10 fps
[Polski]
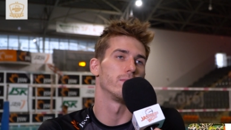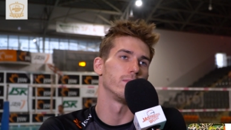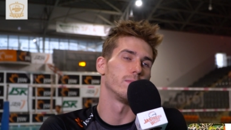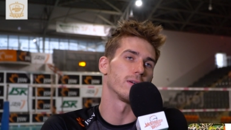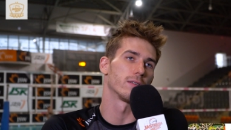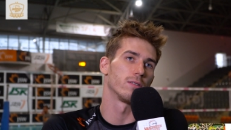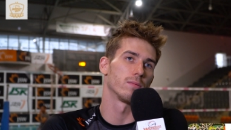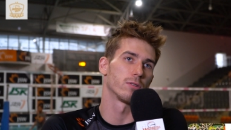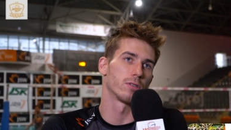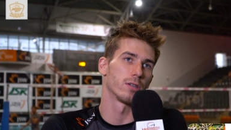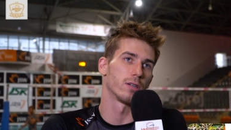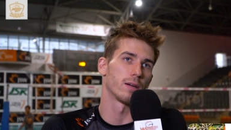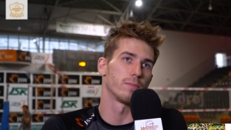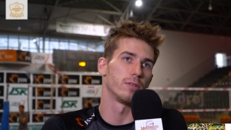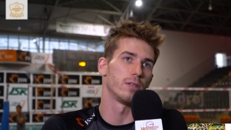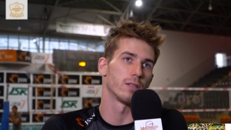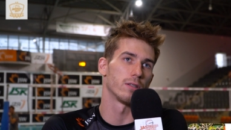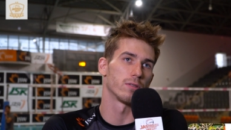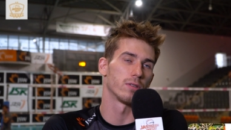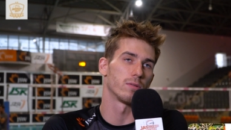i, i bardzo dobrze, że jakby nikt
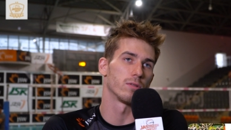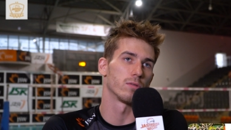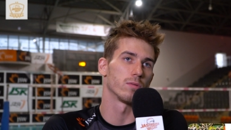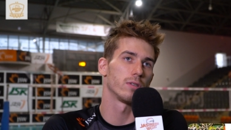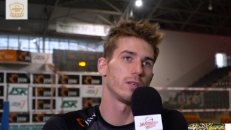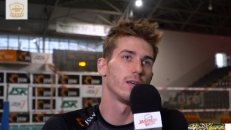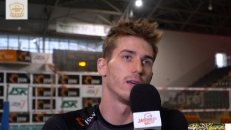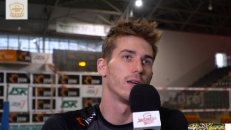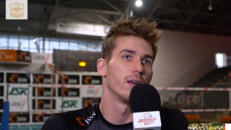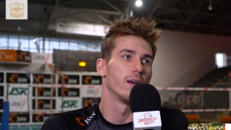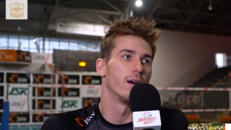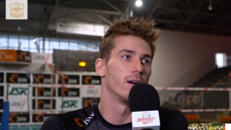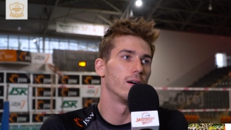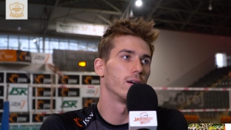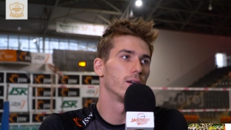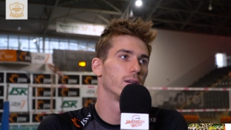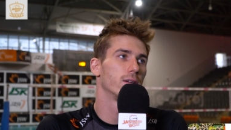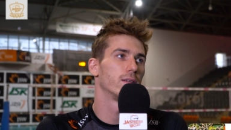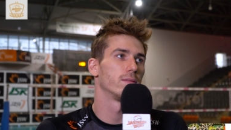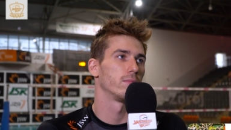nie doznał kontuzji.
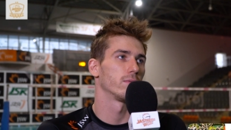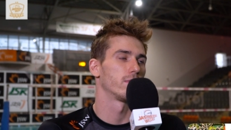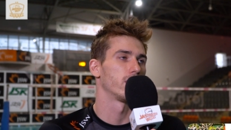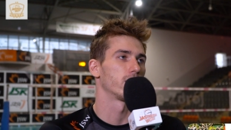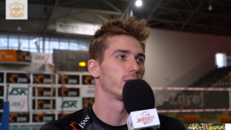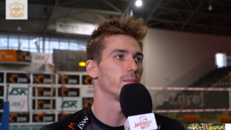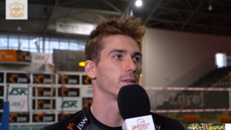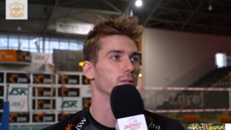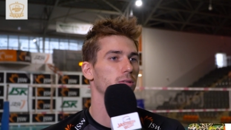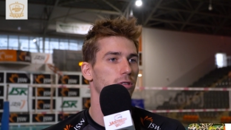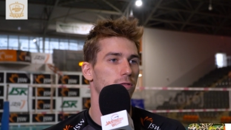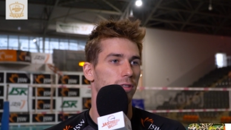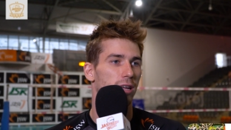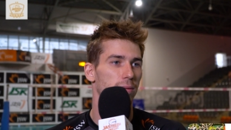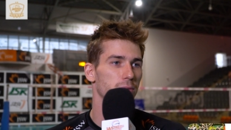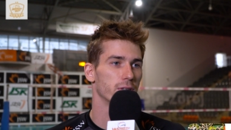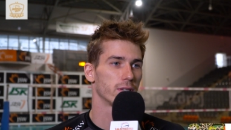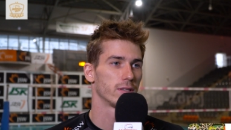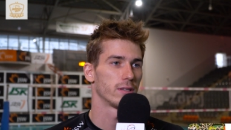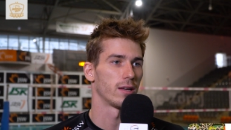E, bo też nie ma co liczyć, wydaje mi
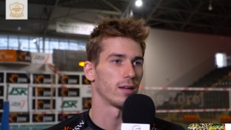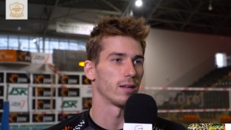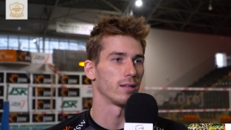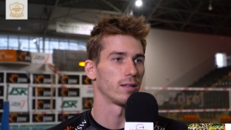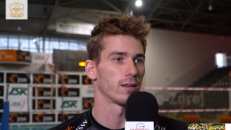się, na, na